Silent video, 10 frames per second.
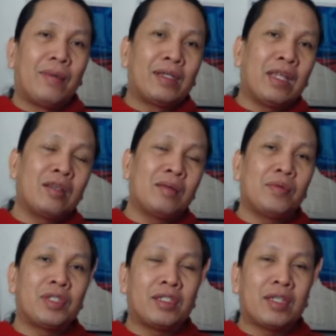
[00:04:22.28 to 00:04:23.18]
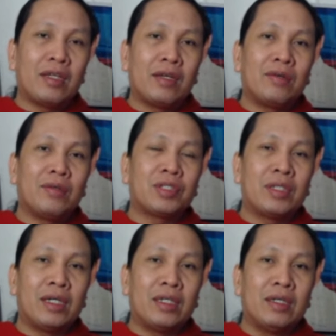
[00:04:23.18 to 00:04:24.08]
Pa dito po sa China Coast
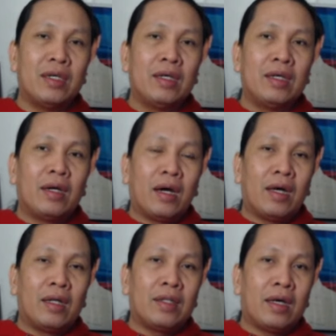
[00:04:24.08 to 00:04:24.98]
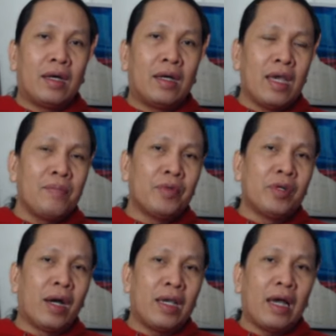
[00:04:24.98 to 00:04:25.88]
Guard. At uh, yan
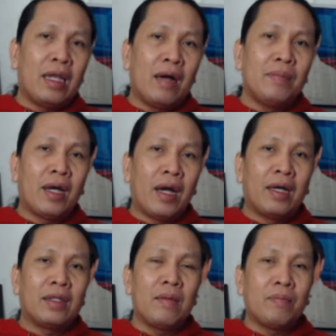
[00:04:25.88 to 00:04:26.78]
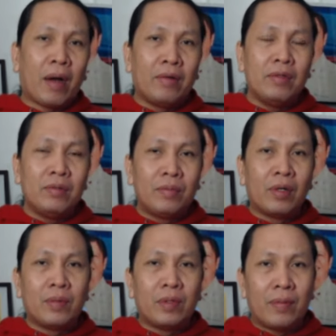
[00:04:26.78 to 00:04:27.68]
po ay alam ng ating Pangulong
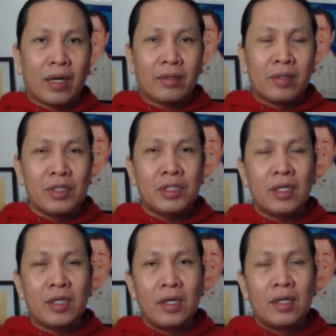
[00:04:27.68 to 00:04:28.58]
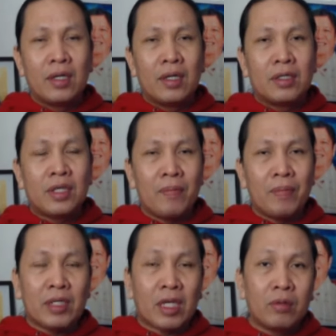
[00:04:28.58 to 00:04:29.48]
Bongbong Marcos.
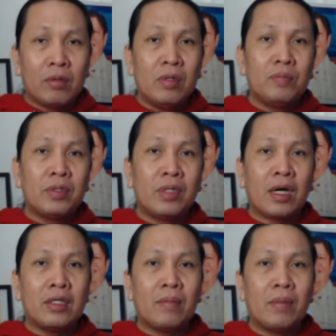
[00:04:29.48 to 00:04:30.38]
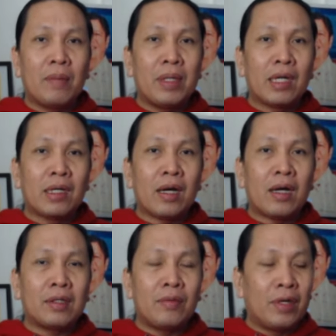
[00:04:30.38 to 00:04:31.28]
Siyempre sa tulong po ng kanyang mga
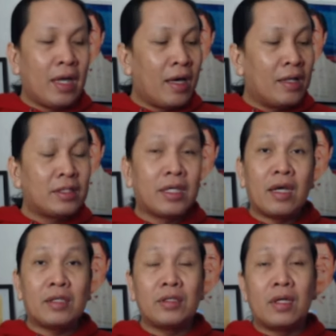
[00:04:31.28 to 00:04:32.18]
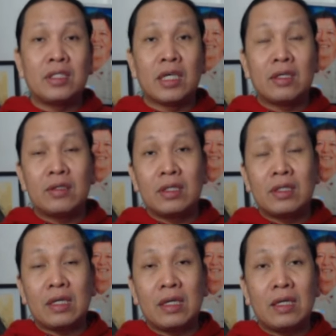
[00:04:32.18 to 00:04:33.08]
pinagkakatiwalaan sa National
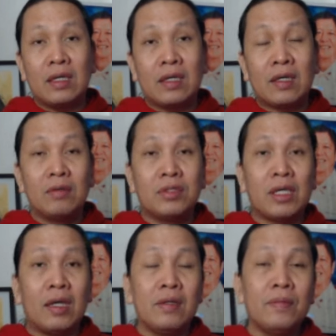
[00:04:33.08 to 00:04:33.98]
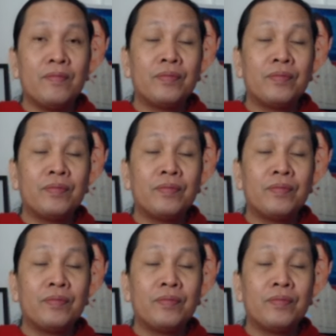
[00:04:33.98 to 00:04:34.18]
Security Council